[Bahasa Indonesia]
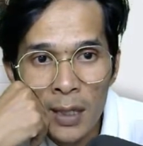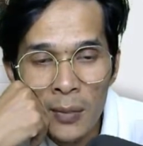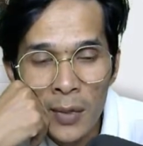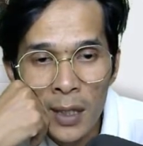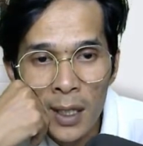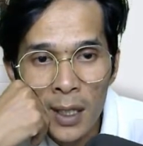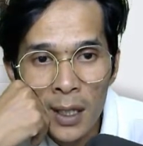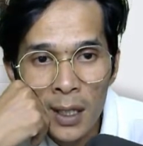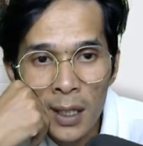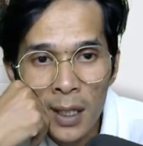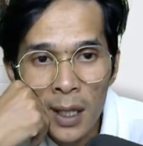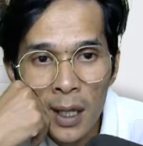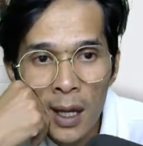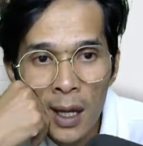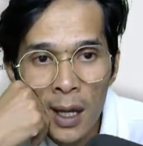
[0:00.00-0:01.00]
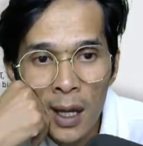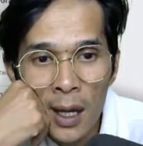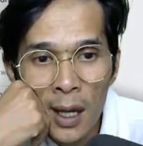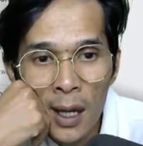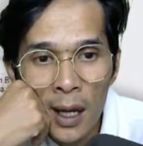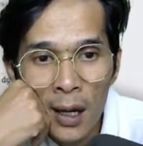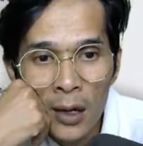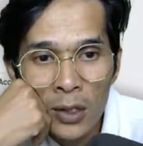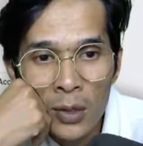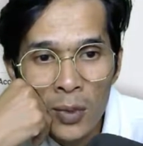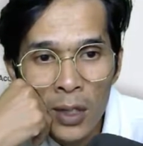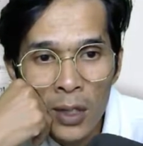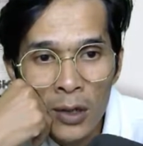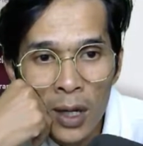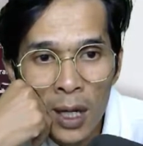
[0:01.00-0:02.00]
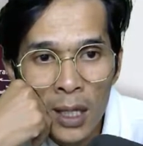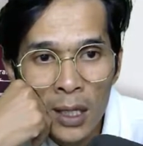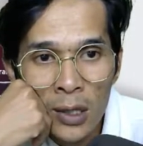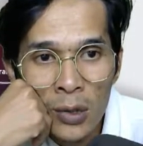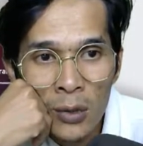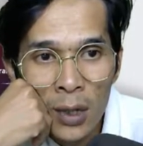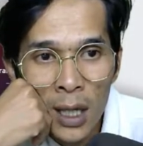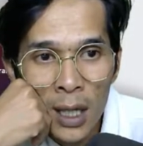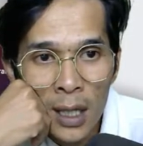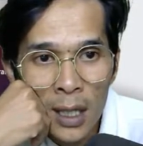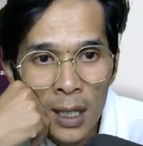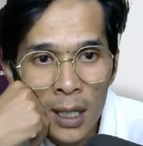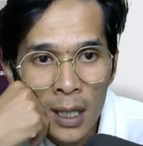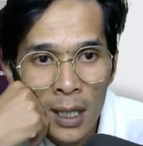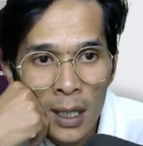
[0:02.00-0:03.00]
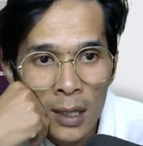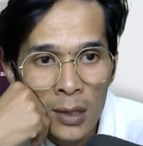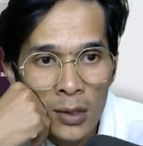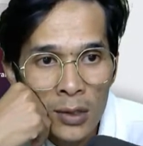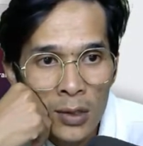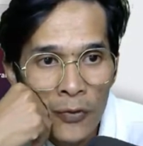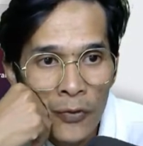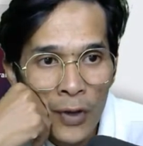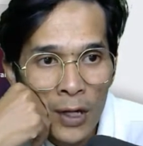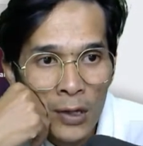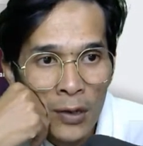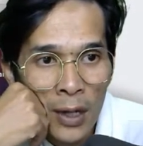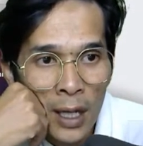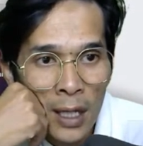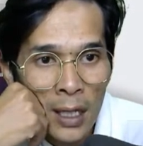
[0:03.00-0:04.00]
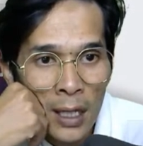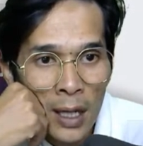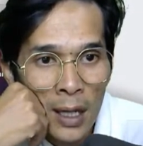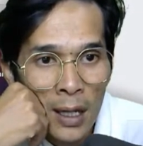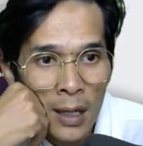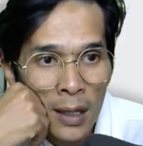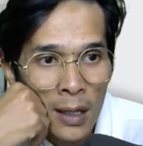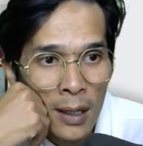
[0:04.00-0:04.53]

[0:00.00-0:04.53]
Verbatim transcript: Tapi harus menggunakan tool lagi atau software torrent yang